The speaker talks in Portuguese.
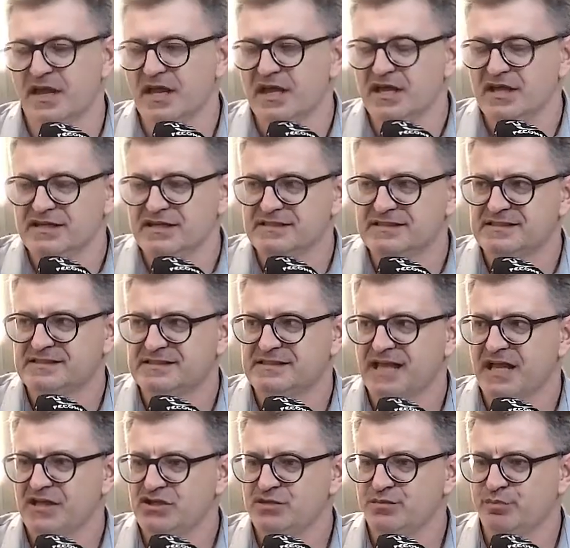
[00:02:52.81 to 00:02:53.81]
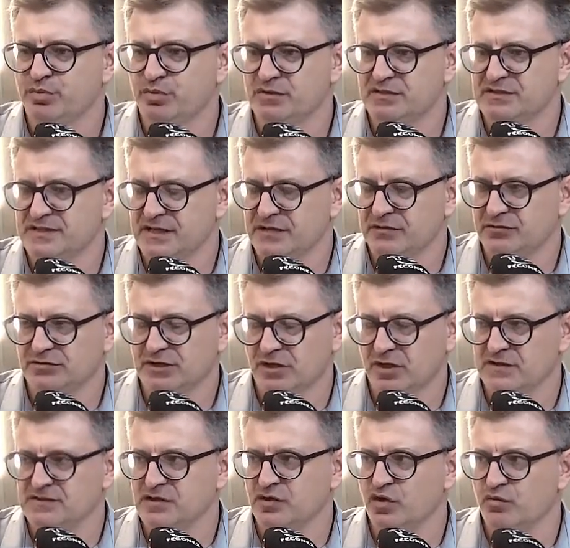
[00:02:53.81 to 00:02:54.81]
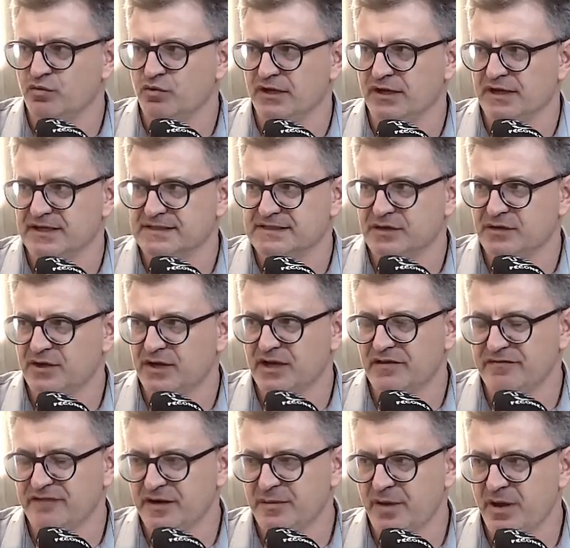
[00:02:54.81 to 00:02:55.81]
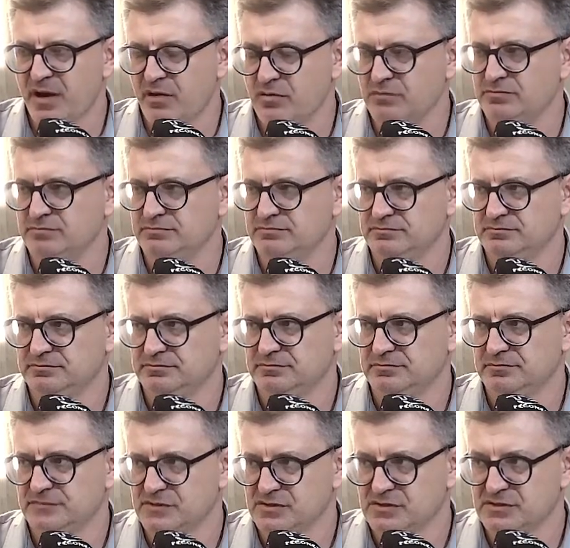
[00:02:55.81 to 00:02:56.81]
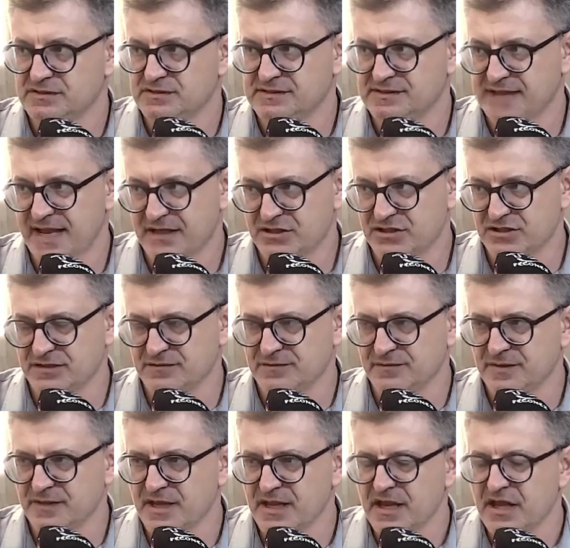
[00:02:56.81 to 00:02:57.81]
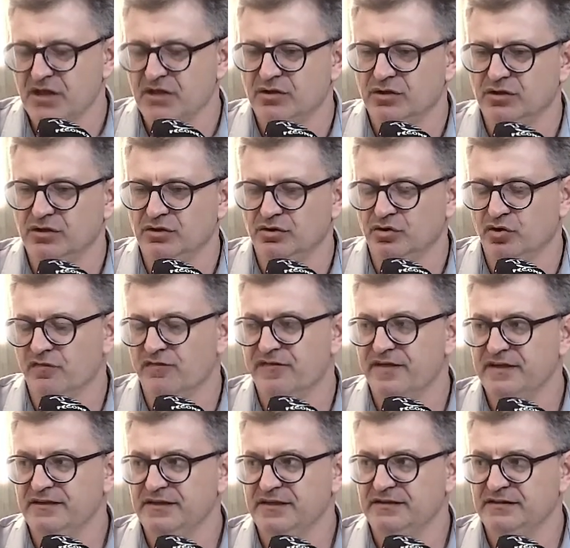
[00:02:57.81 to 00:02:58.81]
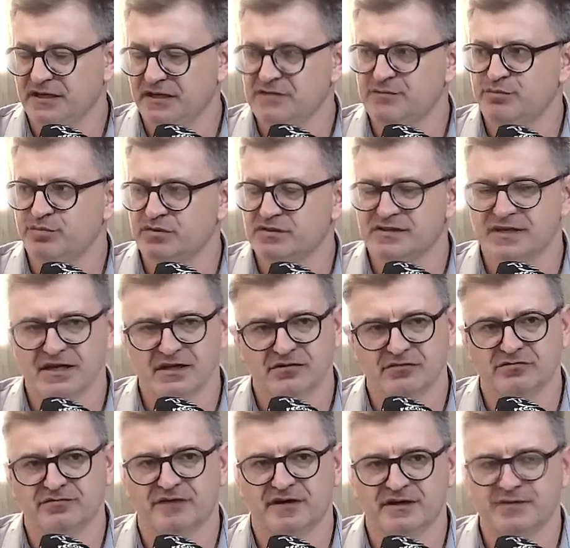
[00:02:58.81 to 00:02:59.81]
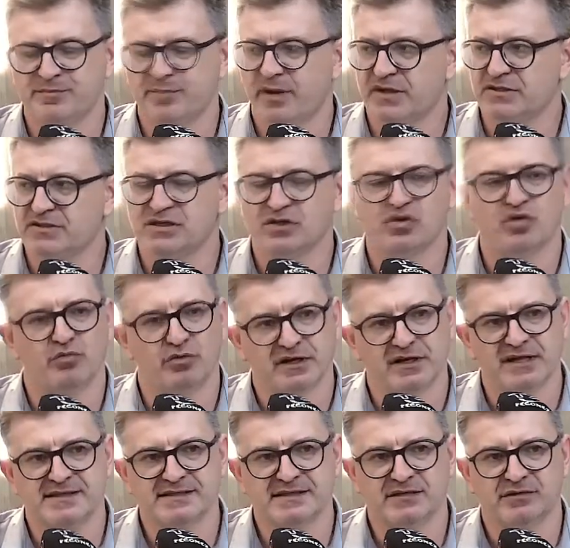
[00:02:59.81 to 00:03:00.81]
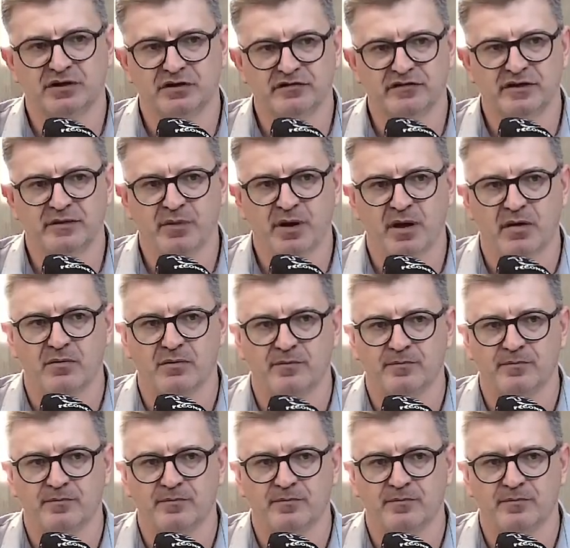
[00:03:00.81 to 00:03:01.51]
7% da nossa comunicação ela é verbal. 7. 93% faz parte da comunicação não verbal.